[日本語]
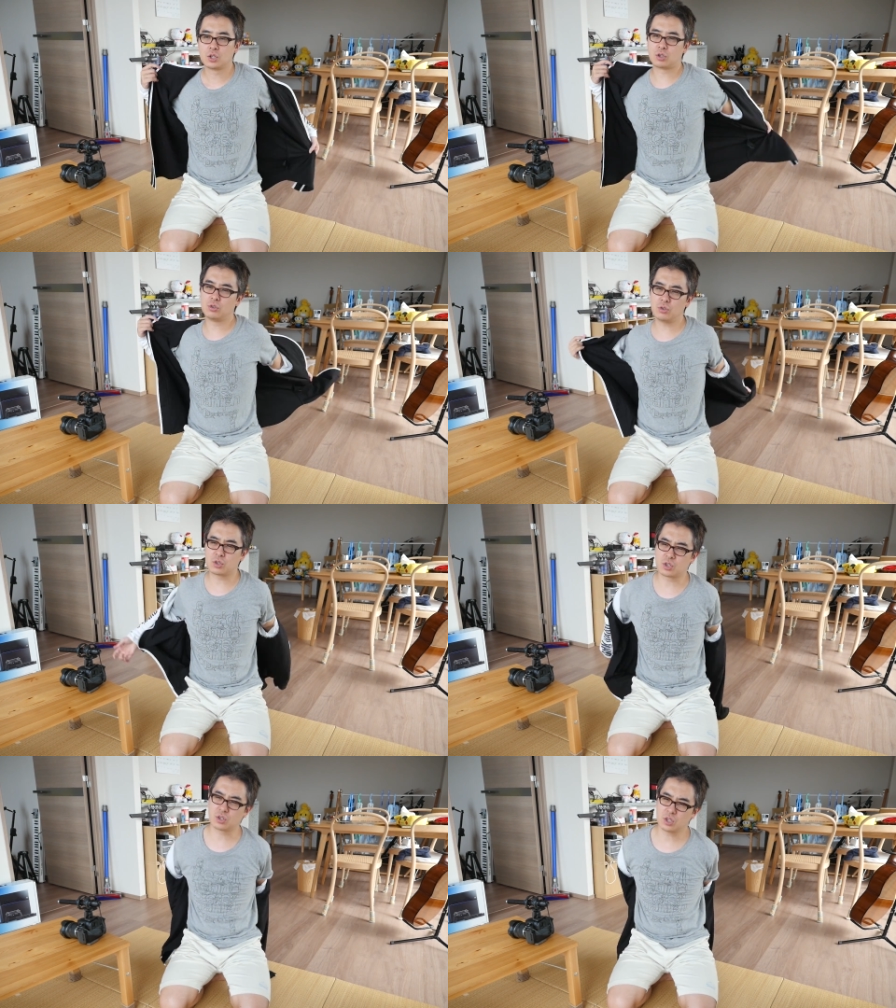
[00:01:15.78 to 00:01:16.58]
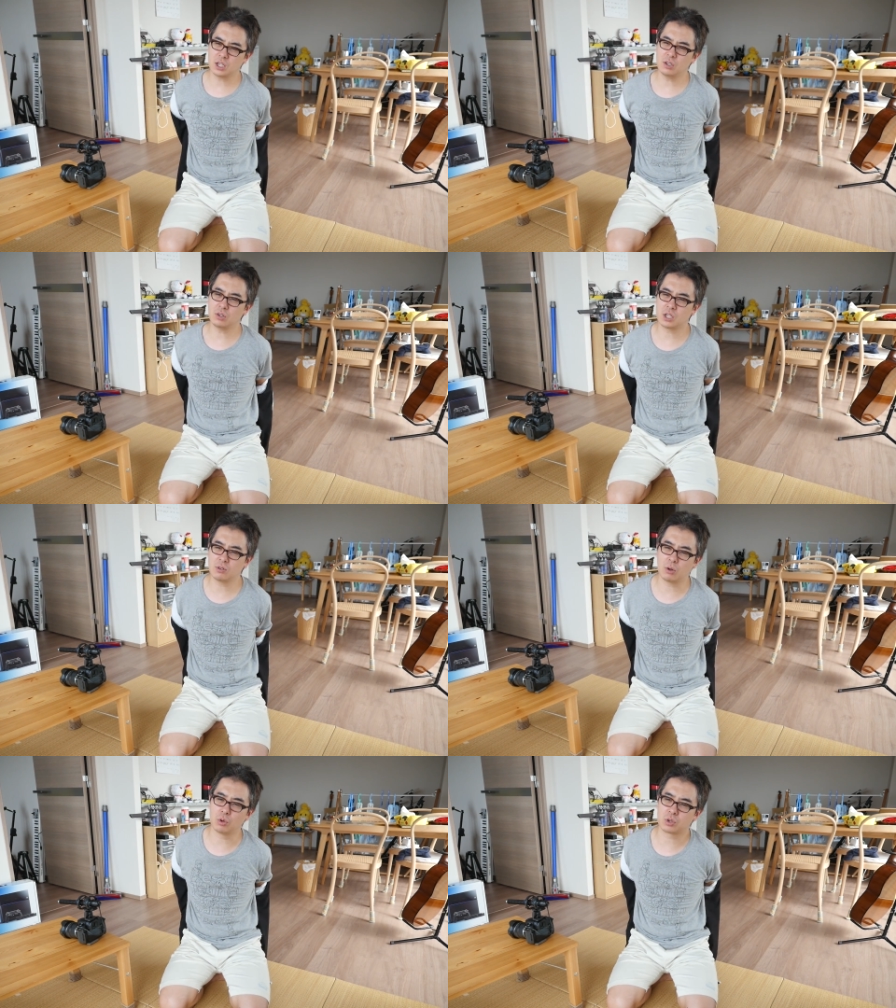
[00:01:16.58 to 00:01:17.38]
その次の
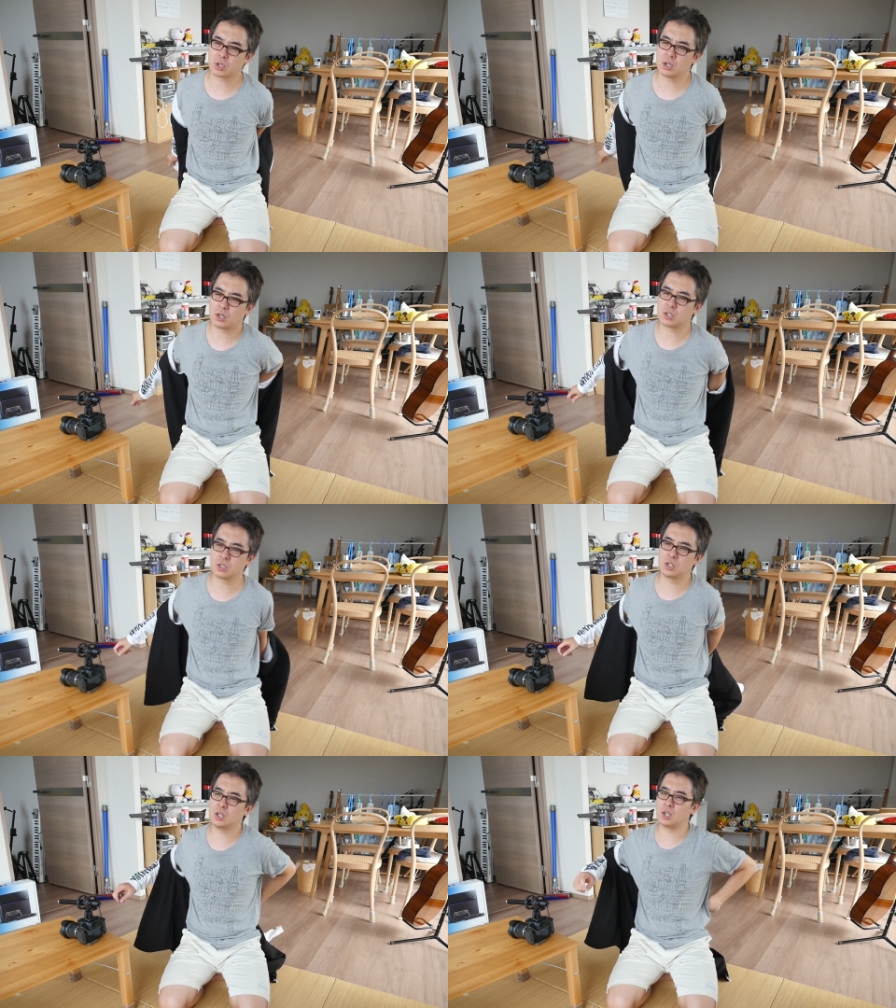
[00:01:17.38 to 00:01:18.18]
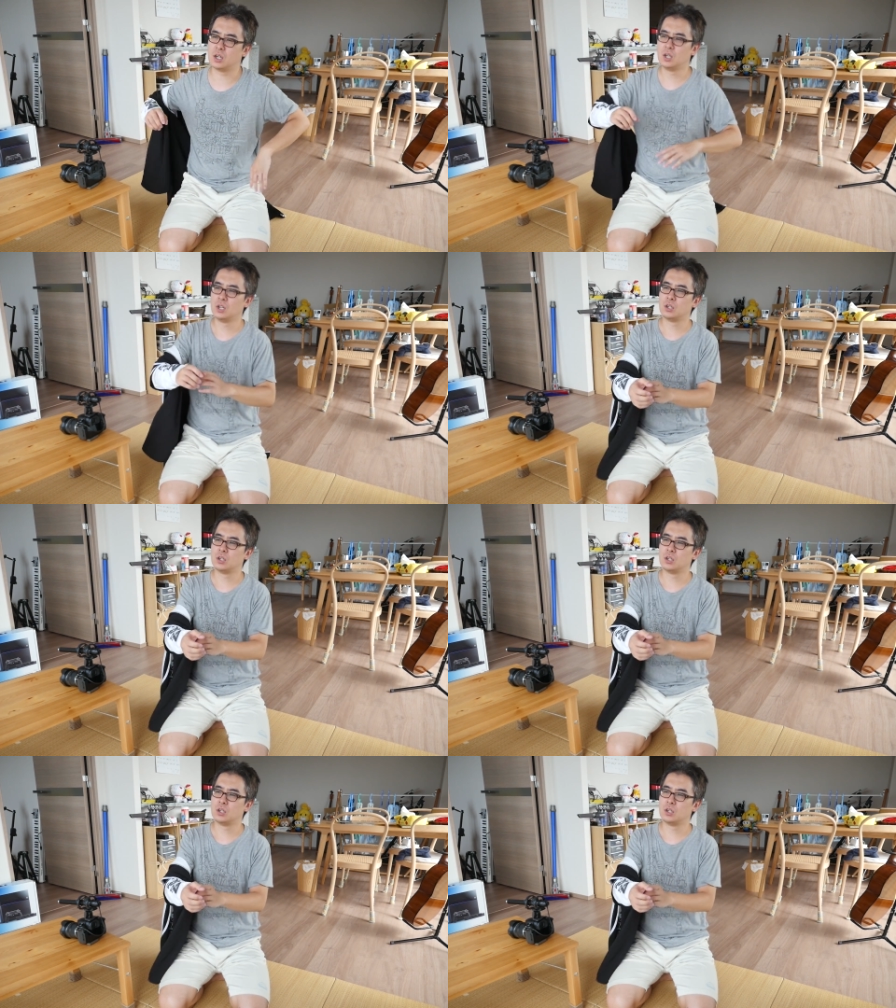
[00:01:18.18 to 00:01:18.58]
日はほったらかしで、